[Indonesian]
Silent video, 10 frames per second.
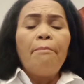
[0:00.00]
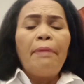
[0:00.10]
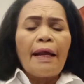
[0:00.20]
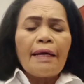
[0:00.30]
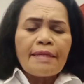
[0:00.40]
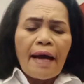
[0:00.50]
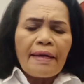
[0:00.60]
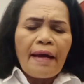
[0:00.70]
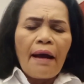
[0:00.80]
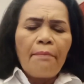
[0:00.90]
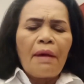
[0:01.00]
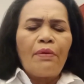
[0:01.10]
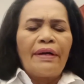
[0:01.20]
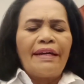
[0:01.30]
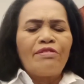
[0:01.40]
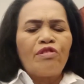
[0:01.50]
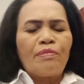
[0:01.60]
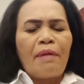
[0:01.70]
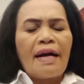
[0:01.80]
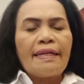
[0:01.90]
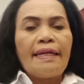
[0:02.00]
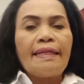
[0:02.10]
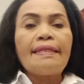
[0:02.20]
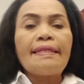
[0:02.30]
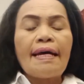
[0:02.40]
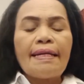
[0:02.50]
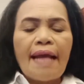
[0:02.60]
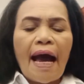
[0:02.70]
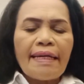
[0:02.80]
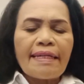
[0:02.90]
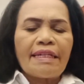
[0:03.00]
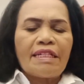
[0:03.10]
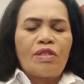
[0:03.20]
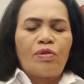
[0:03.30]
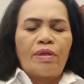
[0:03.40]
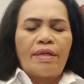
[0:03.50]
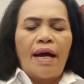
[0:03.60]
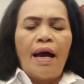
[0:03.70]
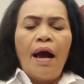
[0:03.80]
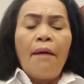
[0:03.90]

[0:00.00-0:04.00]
percaya bahwa Yesus bangkit dan naik ke surga,